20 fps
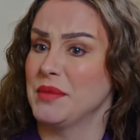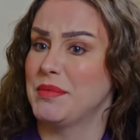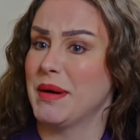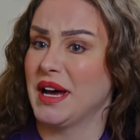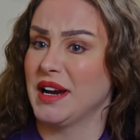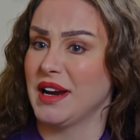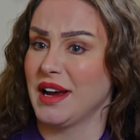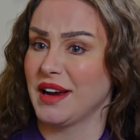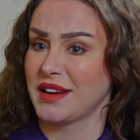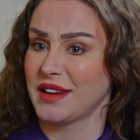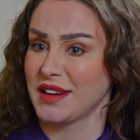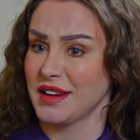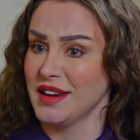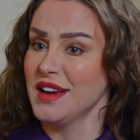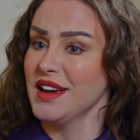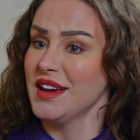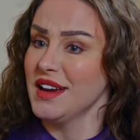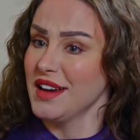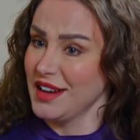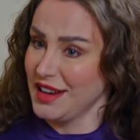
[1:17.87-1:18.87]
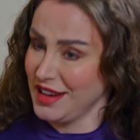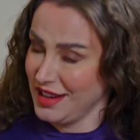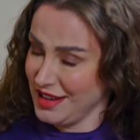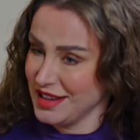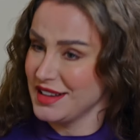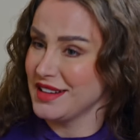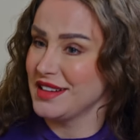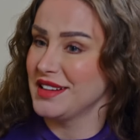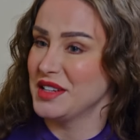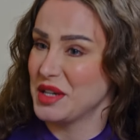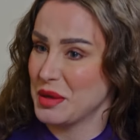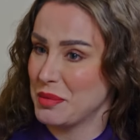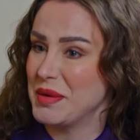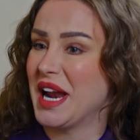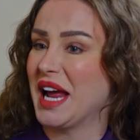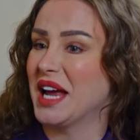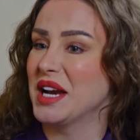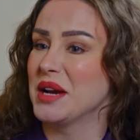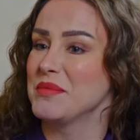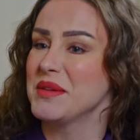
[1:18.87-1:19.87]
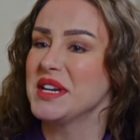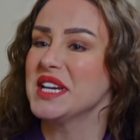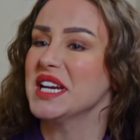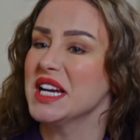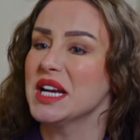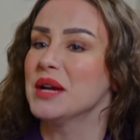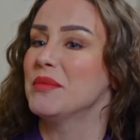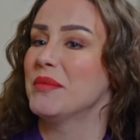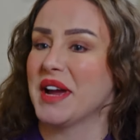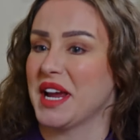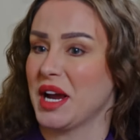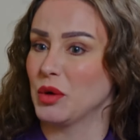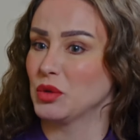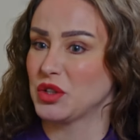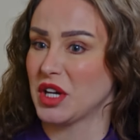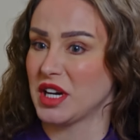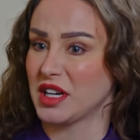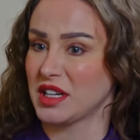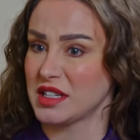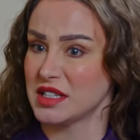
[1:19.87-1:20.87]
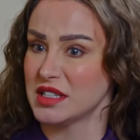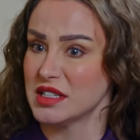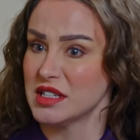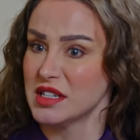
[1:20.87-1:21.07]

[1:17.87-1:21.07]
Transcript: بالك رب العالمين إلا ما يعوضك